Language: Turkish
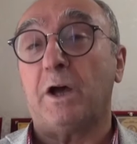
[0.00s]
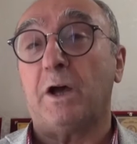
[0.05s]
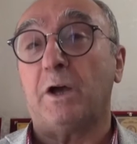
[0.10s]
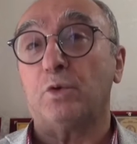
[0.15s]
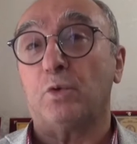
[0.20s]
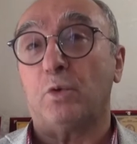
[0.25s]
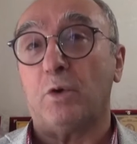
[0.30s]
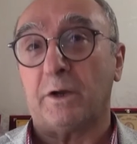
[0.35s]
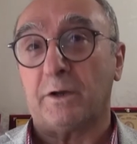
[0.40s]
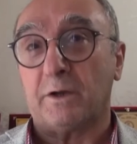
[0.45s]

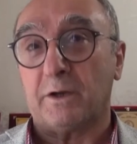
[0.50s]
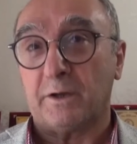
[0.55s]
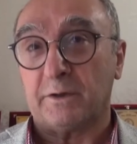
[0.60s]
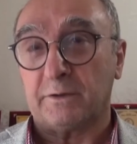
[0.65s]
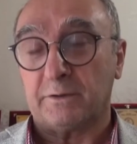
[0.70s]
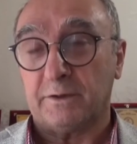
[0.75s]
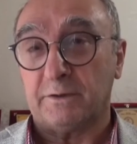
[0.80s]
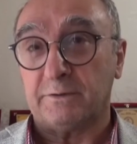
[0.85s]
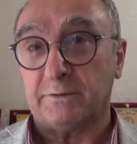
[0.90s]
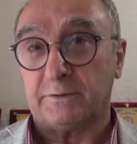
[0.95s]

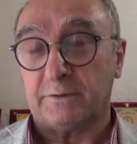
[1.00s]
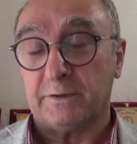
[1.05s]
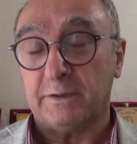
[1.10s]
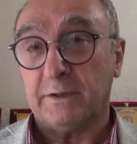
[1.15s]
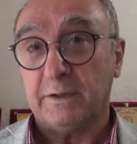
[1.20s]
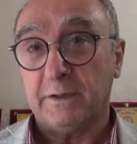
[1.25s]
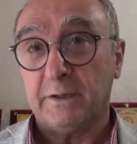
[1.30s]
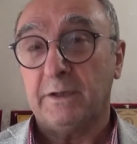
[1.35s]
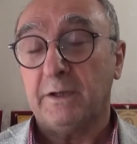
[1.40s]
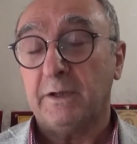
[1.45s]
yukarılardadır.
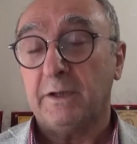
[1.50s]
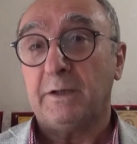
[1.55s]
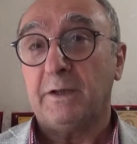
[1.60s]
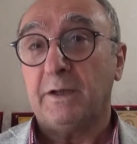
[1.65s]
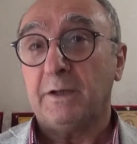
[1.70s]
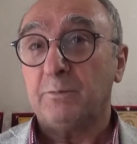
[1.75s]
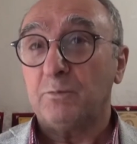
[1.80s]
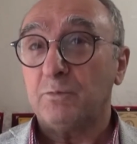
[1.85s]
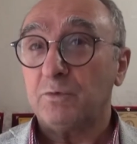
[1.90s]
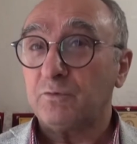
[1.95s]

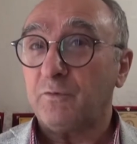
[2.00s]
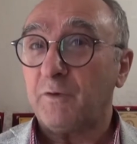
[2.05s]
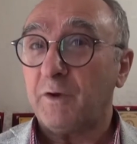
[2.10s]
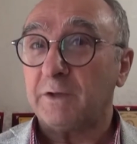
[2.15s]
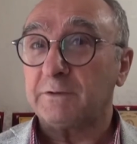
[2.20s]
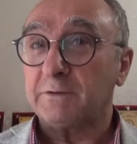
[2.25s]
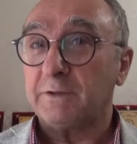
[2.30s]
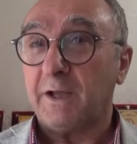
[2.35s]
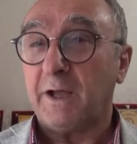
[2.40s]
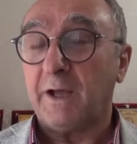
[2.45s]

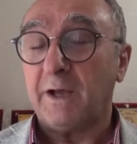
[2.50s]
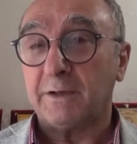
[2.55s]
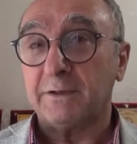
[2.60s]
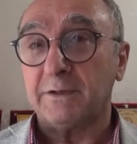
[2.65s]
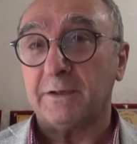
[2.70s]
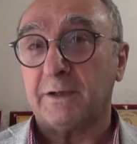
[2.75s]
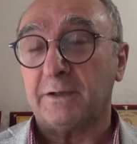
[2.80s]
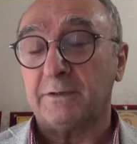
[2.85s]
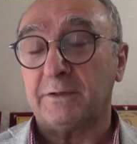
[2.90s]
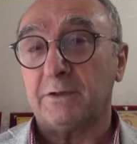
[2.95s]
Mutfakta
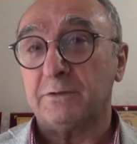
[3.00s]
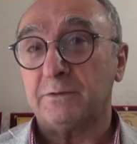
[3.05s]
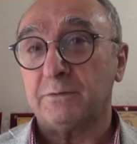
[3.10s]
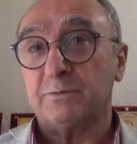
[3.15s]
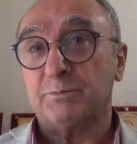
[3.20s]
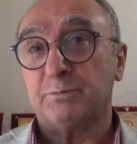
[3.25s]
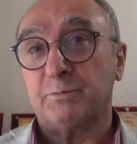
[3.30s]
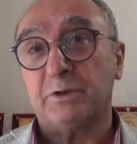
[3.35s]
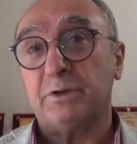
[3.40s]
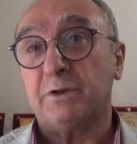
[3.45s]
hakikaten
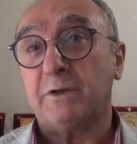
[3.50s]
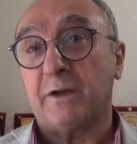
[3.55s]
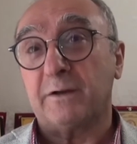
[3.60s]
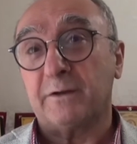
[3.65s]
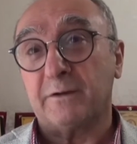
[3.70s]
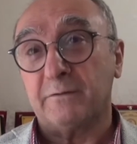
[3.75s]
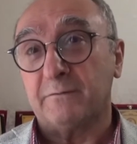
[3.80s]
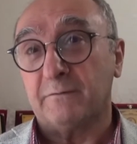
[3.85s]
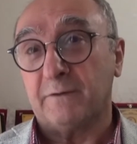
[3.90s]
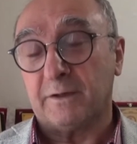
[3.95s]
bir
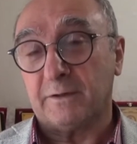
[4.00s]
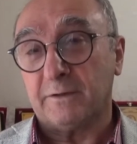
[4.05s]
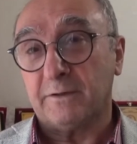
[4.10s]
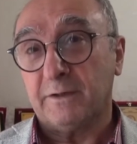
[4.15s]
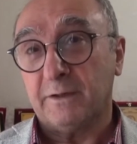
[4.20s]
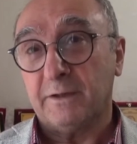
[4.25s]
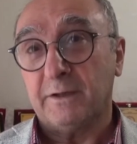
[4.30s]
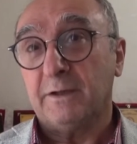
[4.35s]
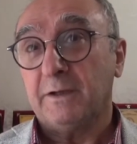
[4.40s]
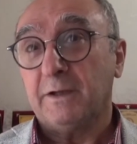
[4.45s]
yangın var.
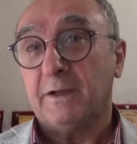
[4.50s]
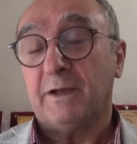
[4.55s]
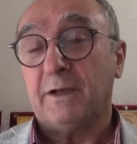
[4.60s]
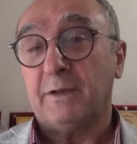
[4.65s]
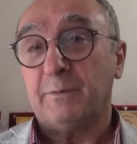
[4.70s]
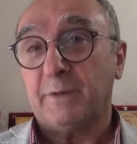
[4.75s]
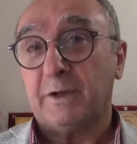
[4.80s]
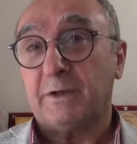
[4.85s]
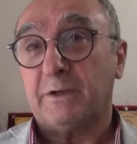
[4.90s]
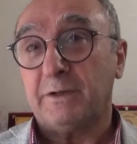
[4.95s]

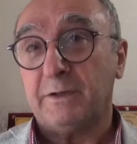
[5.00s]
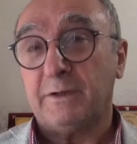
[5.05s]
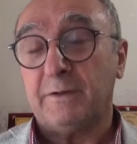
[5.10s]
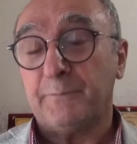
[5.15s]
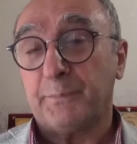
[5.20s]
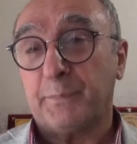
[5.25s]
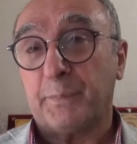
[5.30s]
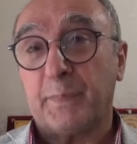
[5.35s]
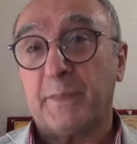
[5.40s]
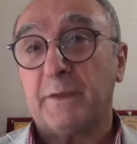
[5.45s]
Emekli
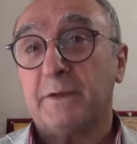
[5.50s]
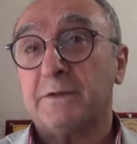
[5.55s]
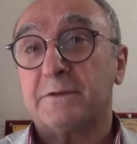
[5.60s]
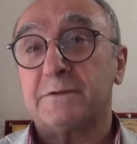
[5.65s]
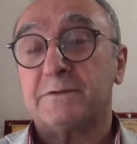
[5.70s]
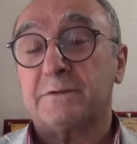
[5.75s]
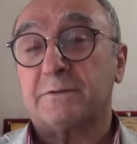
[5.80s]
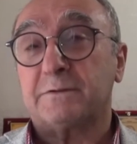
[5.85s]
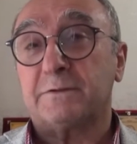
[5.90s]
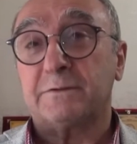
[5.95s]

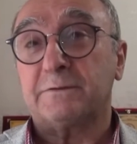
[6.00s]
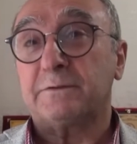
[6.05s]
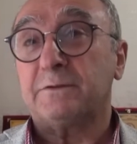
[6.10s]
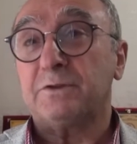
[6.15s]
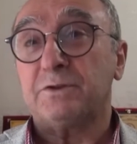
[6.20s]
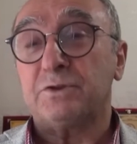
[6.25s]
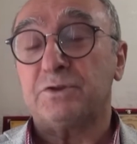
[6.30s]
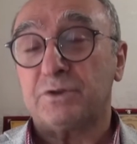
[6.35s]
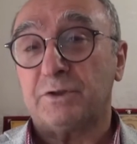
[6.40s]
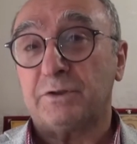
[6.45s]
sıkıntı
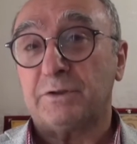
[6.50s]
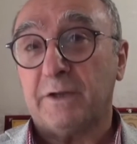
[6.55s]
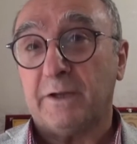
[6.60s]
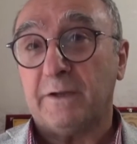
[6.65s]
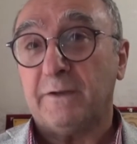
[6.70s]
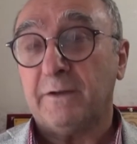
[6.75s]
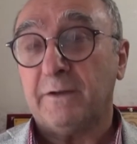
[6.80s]
içinde